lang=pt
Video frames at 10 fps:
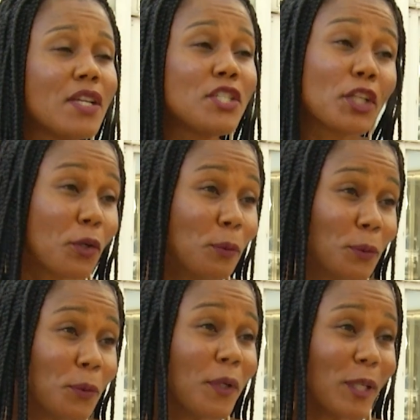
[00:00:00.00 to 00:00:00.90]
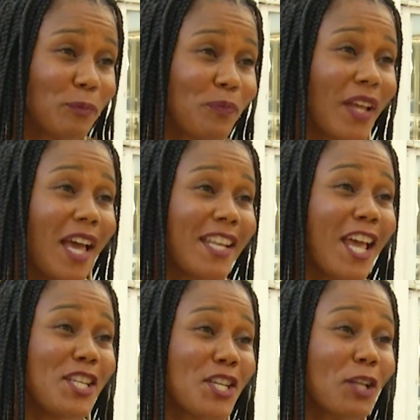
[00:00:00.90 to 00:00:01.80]
Teatro é cultura,
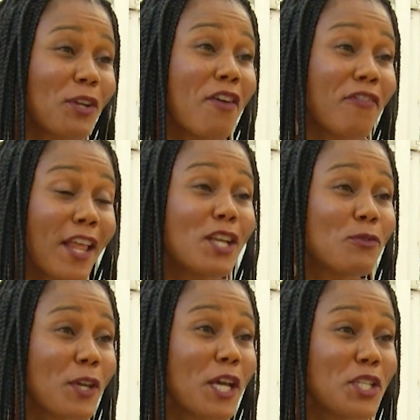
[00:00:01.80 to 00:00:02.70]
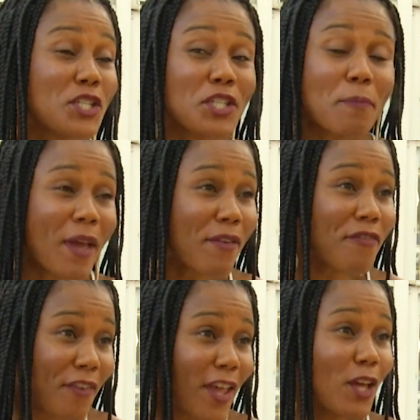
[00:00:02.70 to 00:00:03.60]
né? E teatro reflete o que a gente também
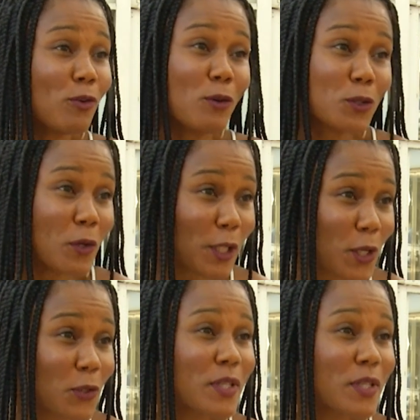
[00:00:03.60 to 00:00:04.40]
vê no nosso contexto